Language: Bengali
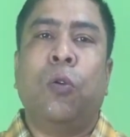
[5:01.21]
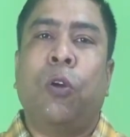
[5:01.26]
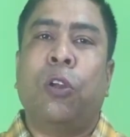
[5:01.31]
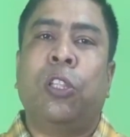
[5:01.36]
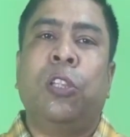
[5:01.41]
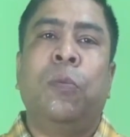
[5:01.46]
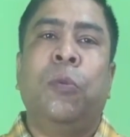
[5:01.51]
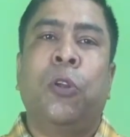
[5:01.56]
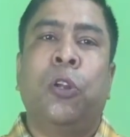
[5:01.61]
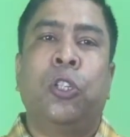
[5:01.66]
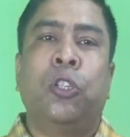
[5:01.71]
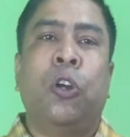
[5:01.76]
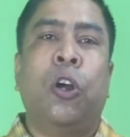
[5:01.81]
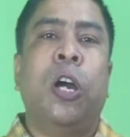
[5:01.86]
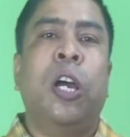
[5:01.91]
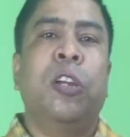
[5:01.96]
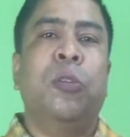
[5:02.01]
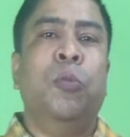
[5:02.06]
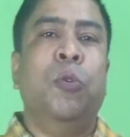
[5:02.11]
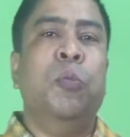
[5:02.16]
কত বড়
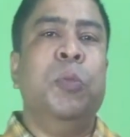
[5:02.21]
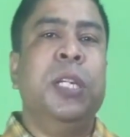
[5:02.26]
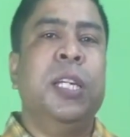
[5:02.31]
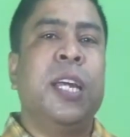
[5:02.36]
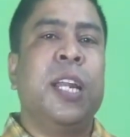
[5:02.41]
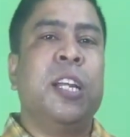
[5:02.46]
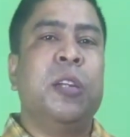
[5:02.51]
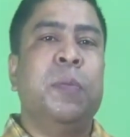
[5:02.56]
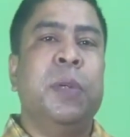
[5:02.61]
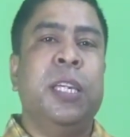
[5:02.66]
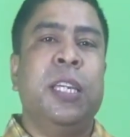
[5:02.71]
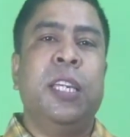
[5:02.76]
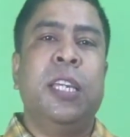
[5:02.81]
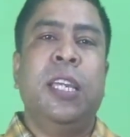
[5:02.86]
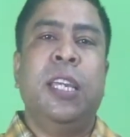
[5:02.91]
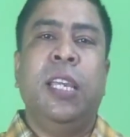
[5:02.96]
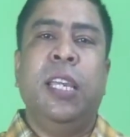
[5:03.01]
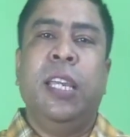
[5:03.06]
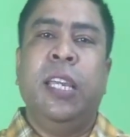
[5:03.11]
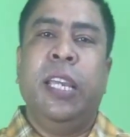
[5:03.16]
সহায়ক ভূমিকা রাখবে
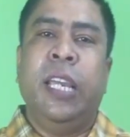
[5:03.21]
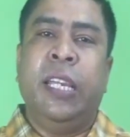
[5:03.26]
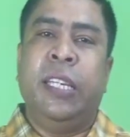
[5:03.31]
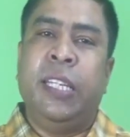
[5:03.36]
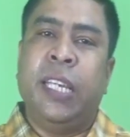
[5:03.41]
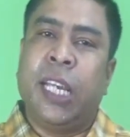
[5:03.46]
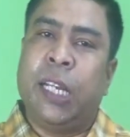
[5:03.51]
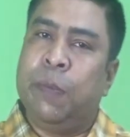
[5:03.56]
এটি